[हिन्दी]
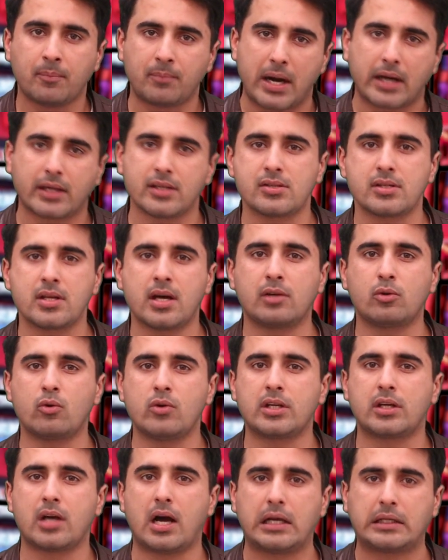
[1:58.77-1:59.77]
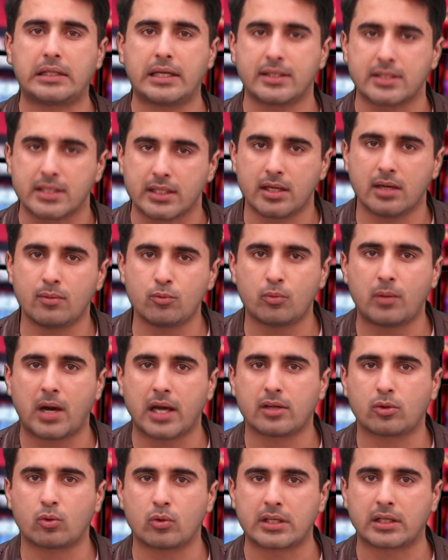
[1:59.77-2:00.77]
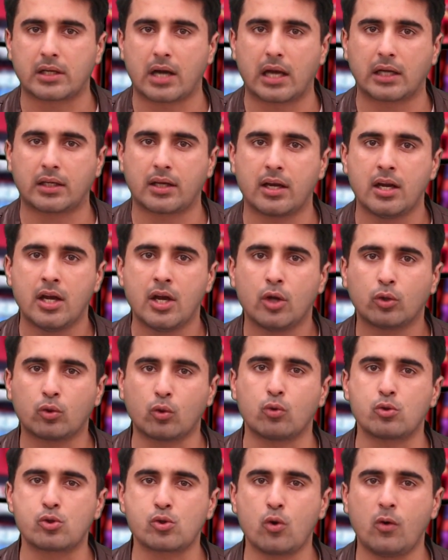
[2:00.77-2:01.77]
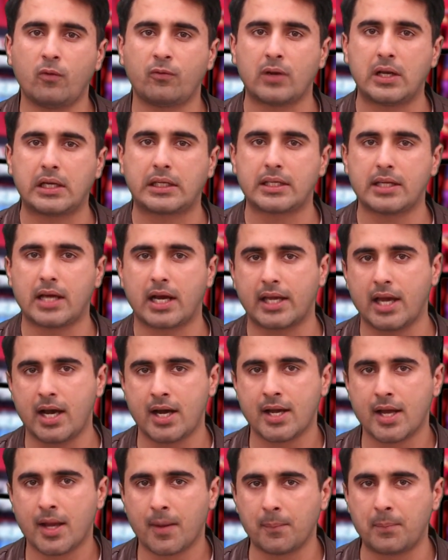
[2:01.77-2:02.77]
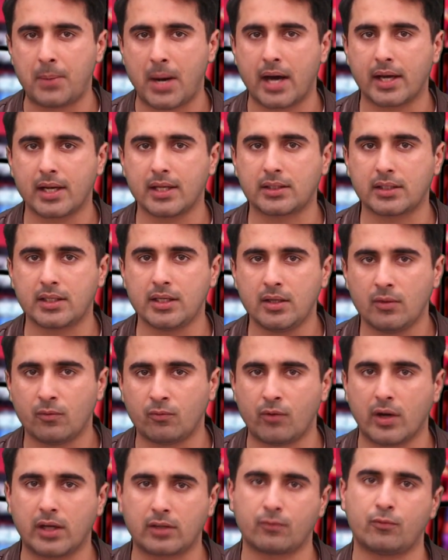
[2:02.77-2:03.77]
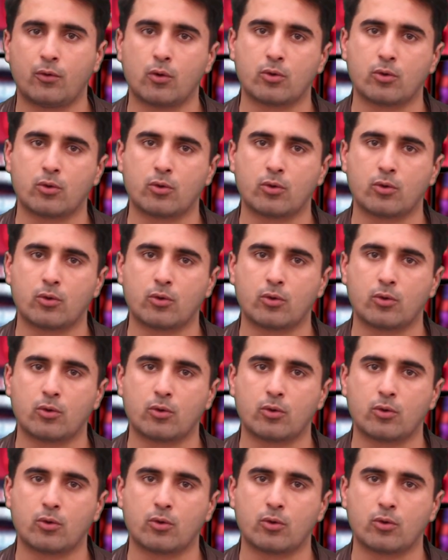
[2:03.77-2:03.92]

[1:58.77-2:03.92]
पाकिस्तान को निकाल कर दीगर ममालिक को निकाल कर तो उसको फिल किया गया भारत की वर्क